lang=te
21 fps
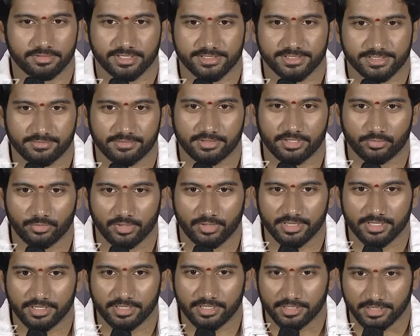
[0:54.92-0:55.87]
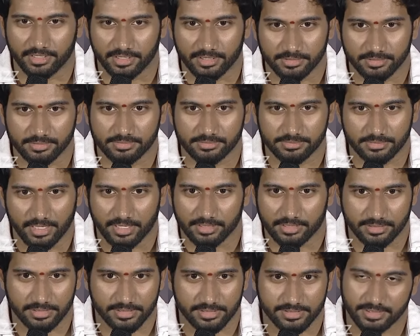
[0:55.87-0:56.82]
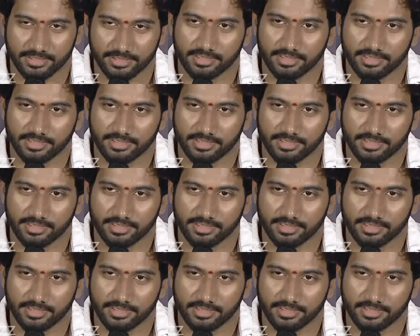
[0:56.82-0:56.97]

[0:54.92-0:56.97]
చేసామండి ట్వెల్త్ అనే డేట్ నాకు తెలిసి